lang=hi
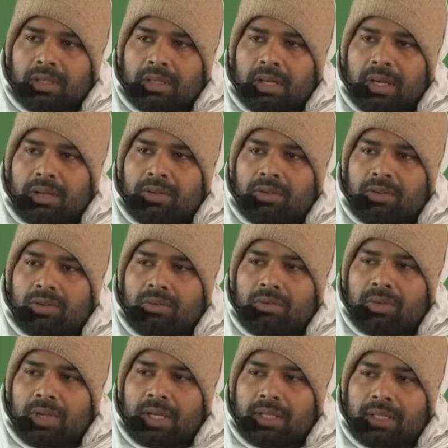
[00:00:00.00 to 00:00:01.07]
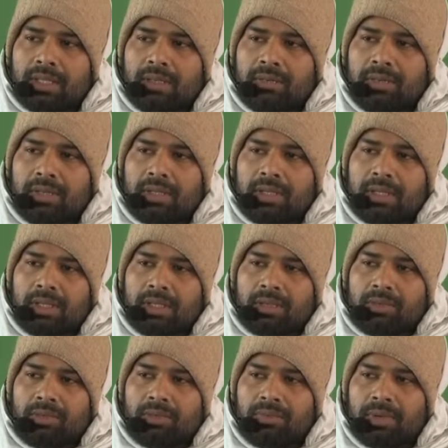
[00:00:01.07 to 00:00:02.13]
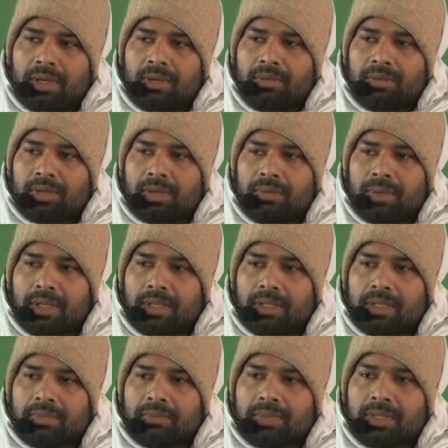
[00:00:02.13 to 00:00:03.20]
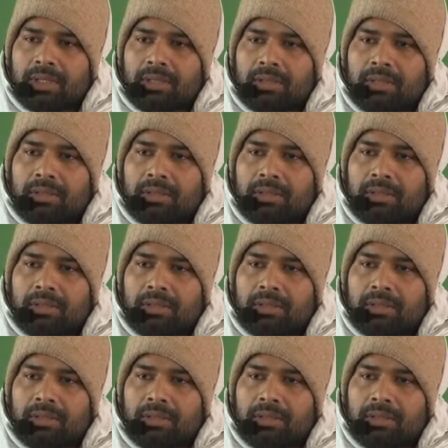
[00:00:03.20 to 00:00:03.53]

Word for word: गायों को बुलाते भी हैं तो वेणु के माध्यम से